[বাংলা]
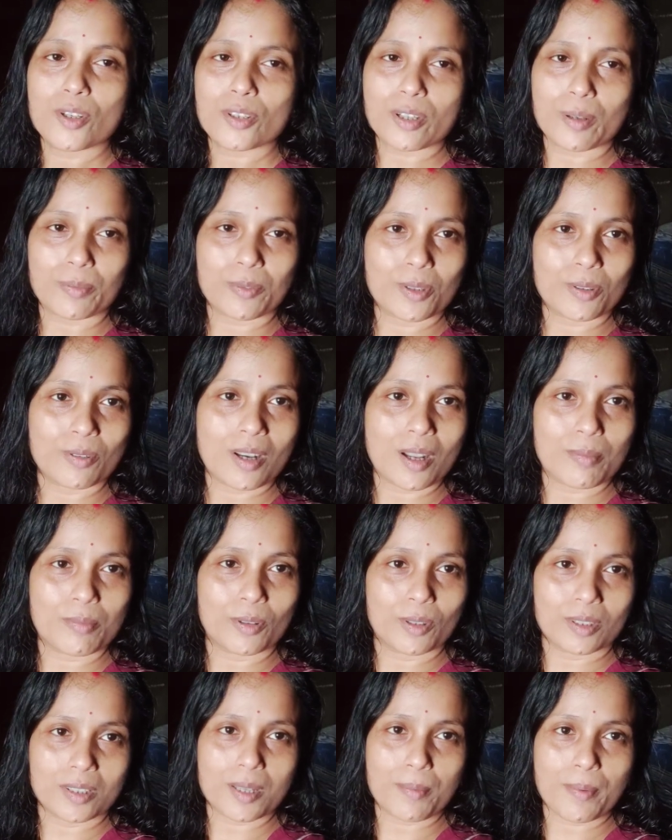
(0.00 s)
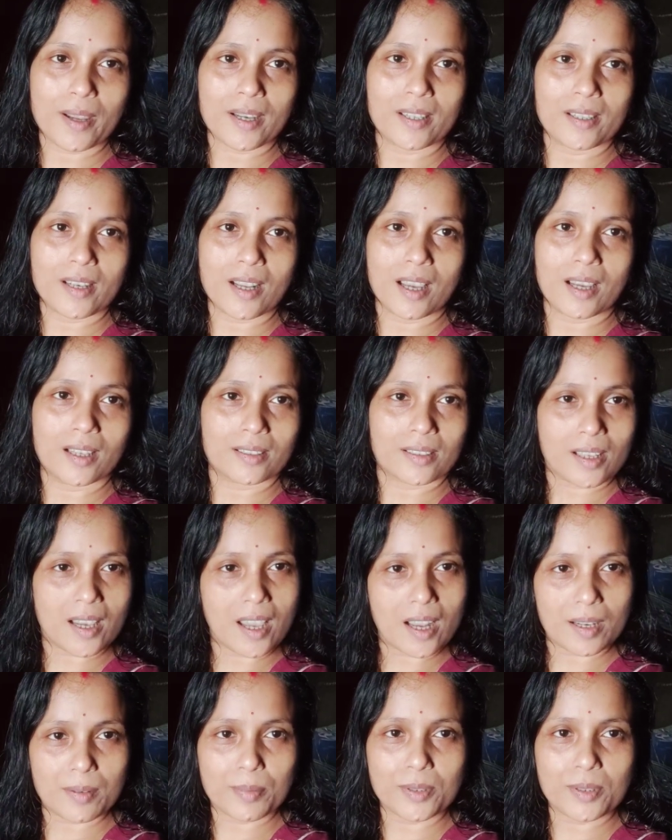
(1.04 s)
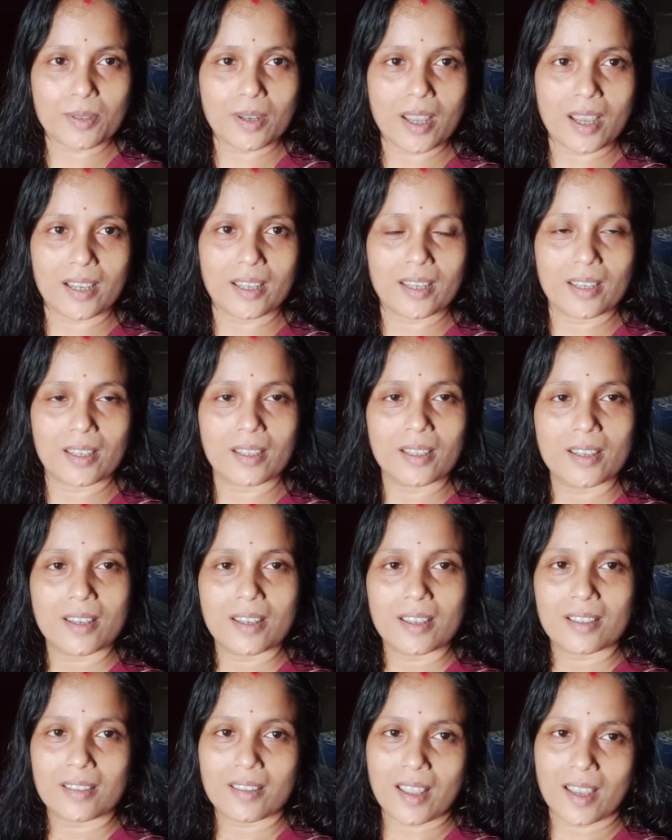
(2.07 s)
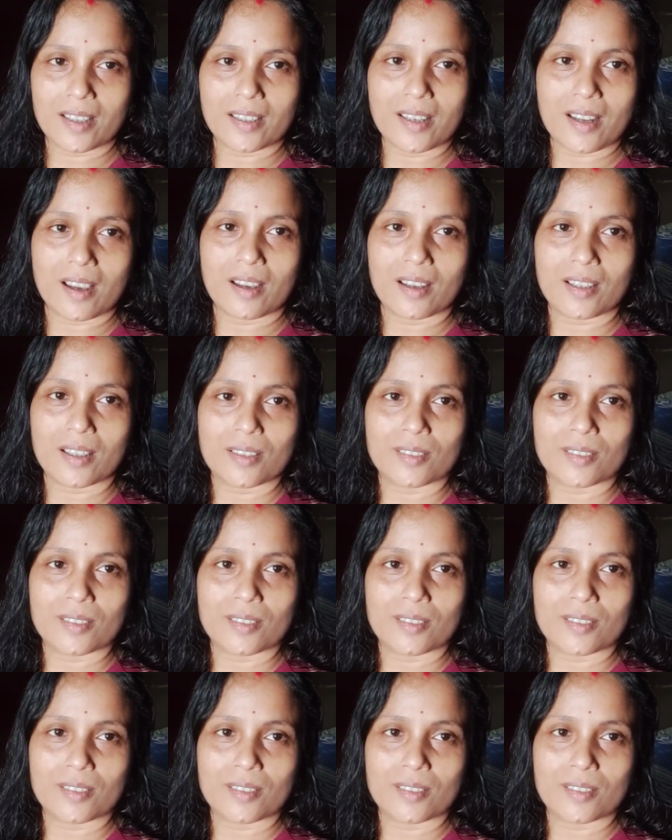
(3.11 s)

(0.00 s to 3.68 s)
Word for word: শব্দগুলো বলতে পারি না খারাপই তো লাগে তাই না